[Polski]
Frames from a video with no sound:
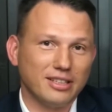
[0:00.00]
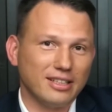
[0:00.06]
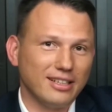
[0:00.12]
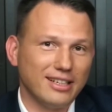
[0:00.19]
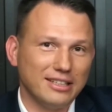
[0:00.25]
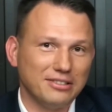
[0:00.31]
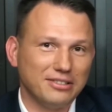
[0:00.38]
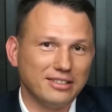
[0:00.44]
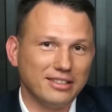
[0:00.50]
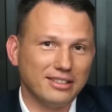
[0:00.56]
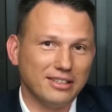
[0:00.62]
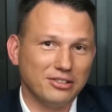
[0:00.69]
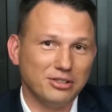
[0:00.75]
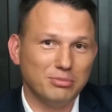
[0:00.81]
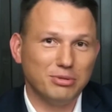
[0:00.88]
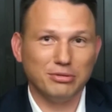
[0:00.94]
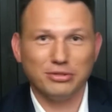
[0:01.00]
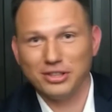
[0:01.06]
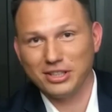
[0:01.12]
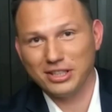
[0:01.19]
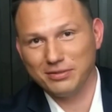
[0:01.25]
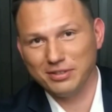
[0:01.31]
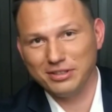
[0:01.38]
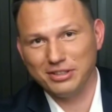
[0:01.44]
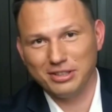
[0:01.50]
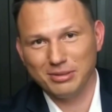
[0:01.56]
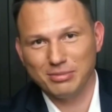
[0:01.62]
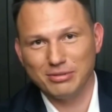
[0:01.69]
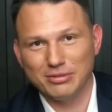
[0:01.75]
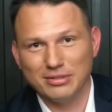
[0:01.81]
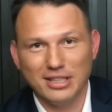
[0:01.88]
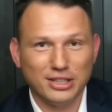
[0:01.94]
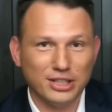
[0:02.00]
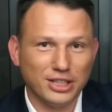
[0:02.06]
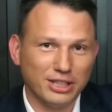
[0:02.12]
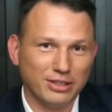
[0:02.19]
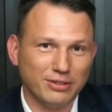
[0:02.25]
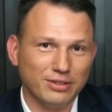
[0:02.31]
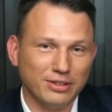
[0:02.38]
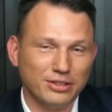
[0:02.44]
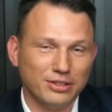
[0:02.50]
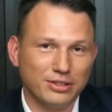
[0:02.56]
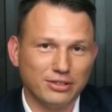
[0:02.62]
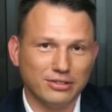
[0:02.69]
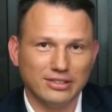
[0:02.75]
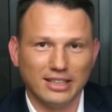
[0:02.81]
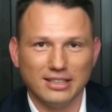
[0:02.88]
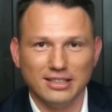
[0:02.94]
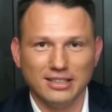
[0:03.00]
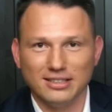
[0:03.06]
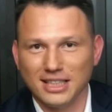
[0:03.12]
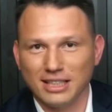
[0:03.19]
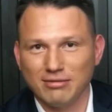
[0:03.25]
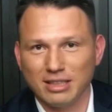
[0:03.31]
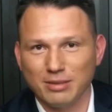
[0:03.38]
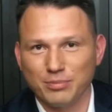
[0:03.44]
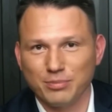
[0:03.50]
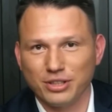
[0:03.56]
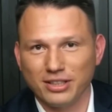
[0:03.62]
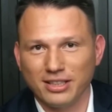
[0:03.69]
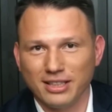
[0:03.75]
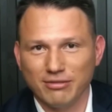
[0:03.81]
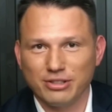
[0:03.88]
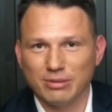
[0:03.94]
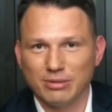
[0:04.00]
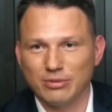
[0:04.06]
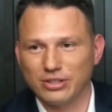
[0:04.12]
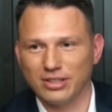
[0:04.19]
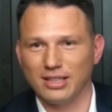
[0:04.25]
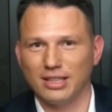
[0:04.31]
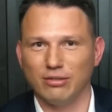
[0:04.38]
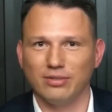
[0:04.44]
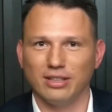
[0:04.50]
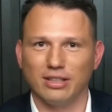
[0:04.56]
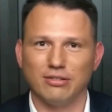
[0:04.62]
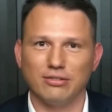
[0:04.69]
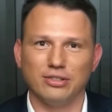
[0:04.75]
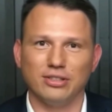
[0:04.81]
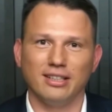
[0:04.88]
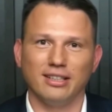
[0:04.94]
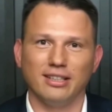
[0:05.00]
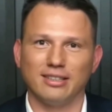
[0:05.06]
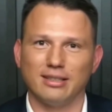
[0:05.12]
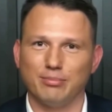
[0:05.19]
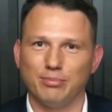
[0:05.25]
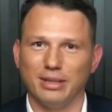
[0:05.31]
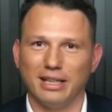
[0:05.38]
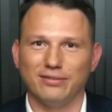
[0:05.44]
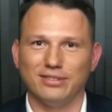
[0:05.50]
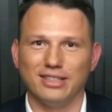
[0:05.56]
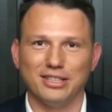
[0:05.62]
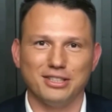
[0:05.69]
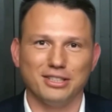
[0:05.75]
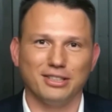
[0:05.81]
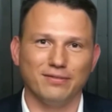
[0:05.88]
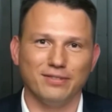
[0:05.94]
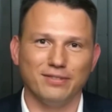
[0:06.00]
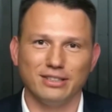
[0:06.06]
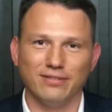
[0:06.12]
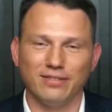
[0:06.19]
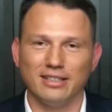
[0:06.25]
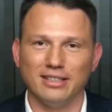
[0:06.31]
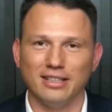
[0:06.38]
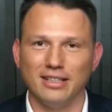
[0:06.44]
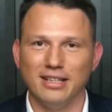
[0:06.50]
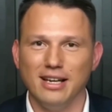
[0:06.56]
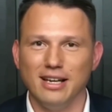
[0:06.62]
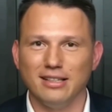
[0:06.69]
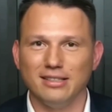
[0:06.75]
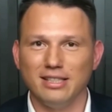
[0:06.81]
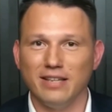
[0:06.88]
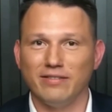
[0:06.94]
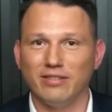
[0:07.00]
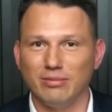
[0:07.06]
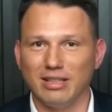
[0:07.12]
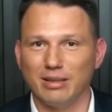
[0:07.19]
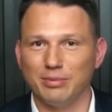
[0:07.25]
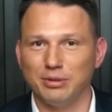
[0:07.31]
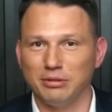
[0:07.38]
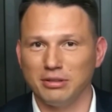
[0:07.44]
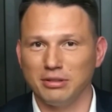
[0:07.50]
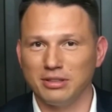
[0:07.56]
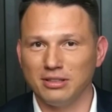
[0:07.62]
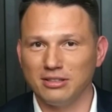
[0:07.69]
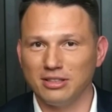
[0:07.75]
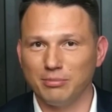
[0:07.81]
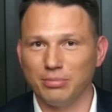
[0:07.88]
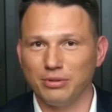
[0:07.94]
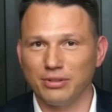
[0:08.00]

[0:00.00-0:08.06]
Nie mów fałszywego świadectwa przeciw bliźniemu twemu. Niech pan sobie to zapamięta. Niech pana koledzy również z,